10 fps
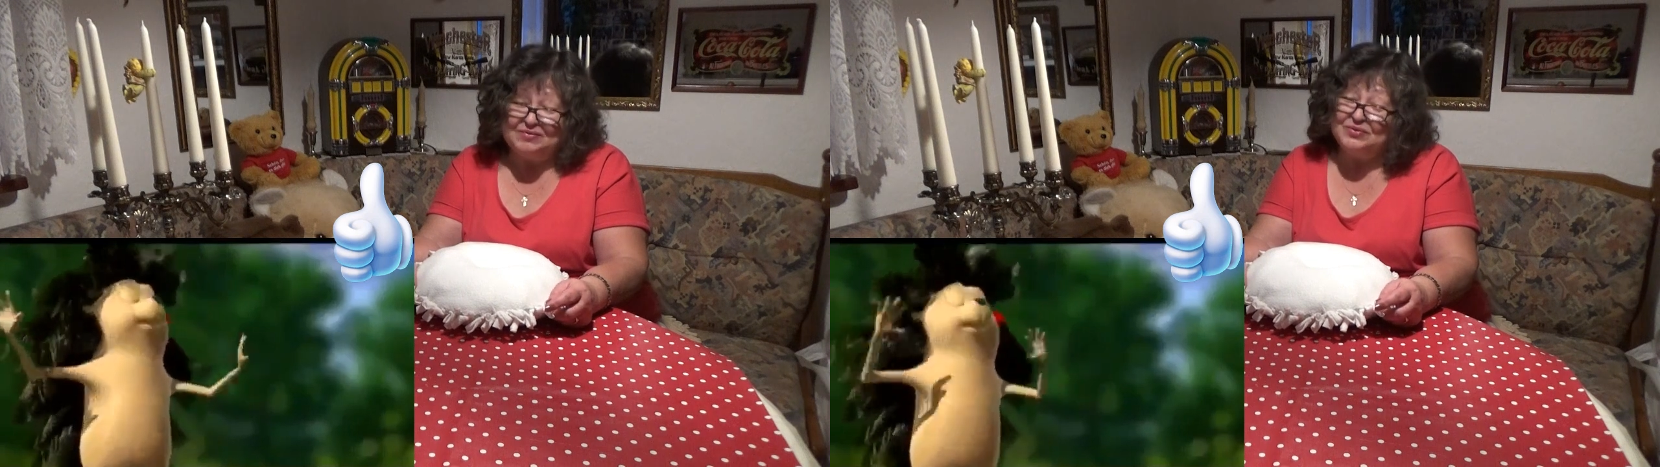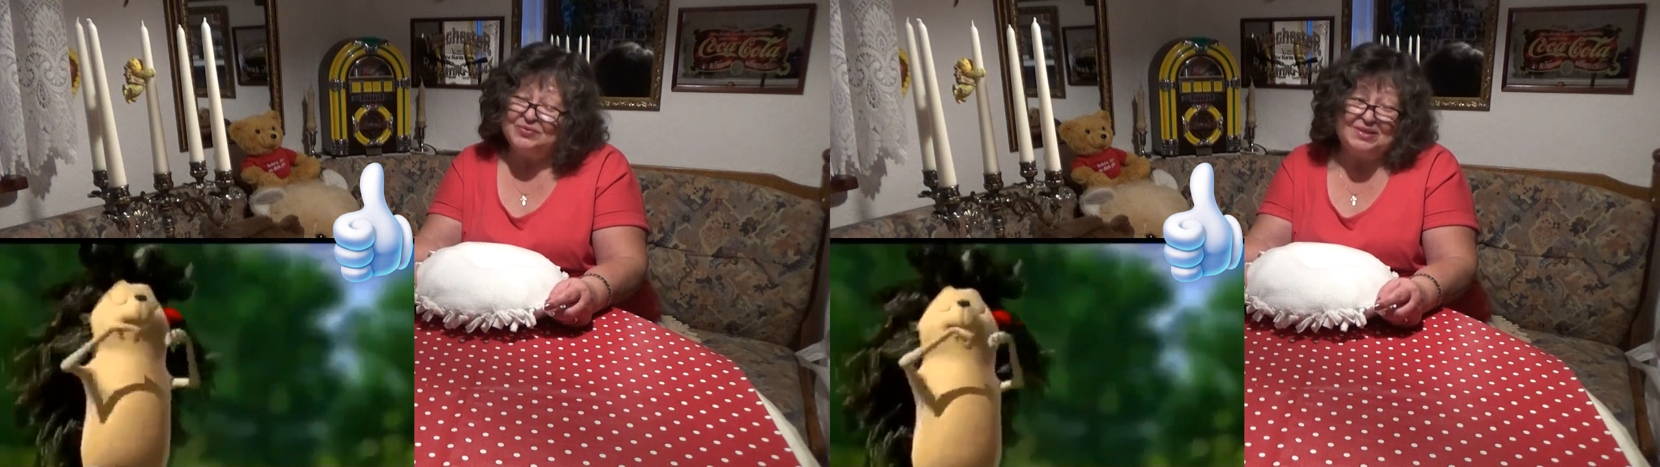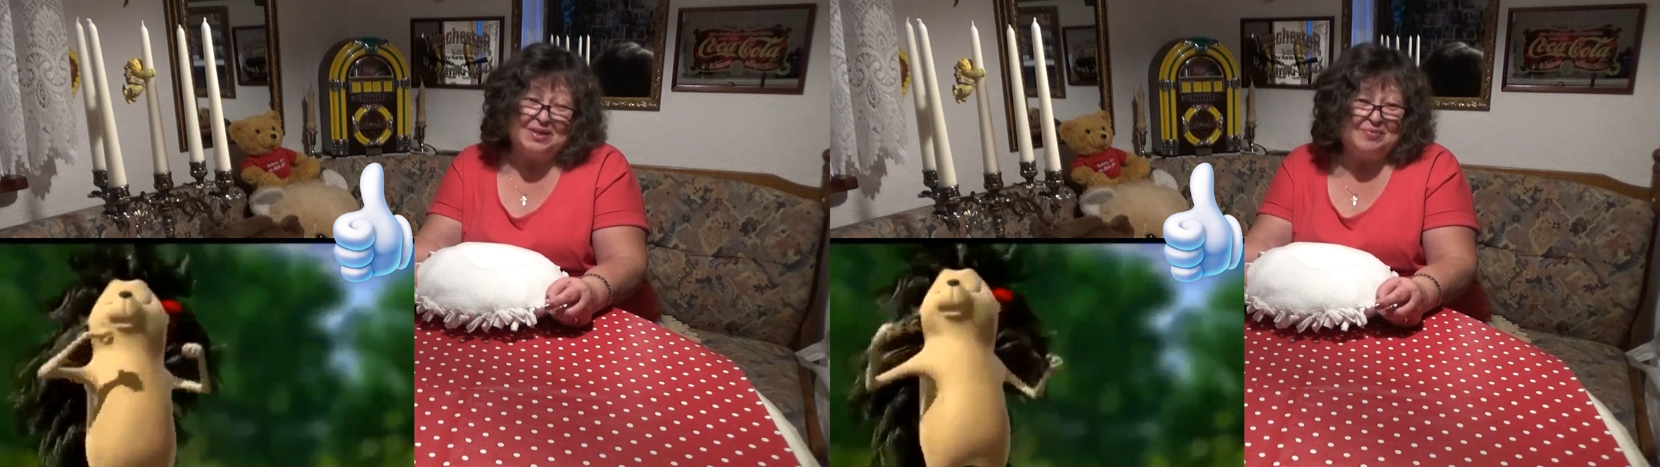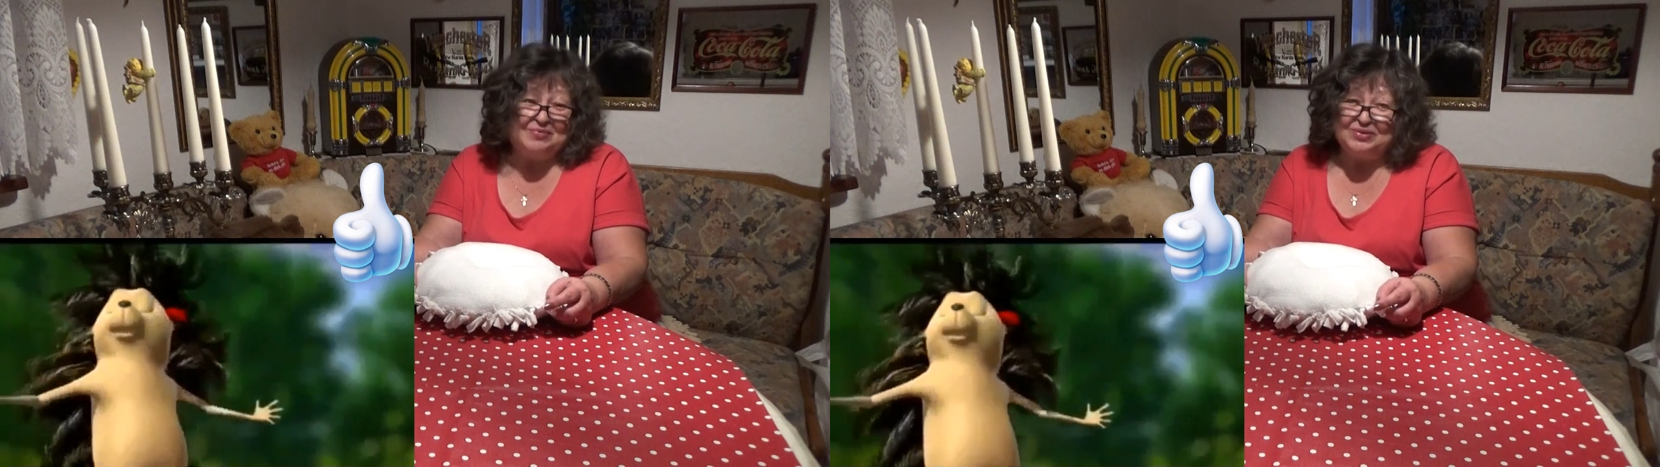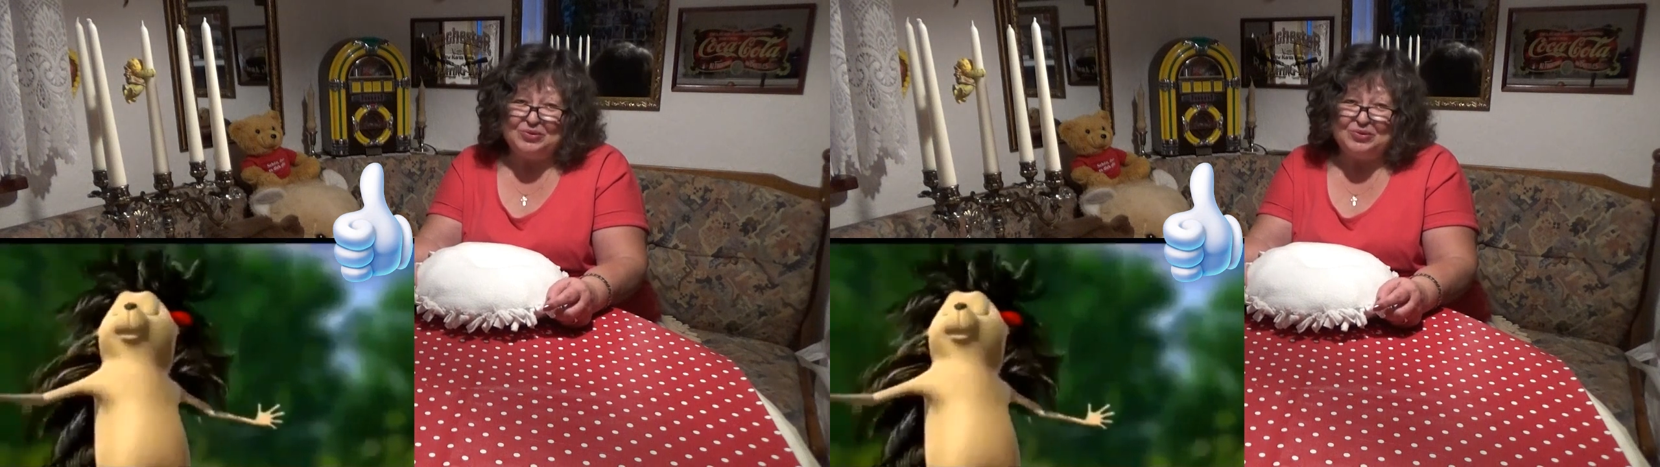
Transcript: всего самого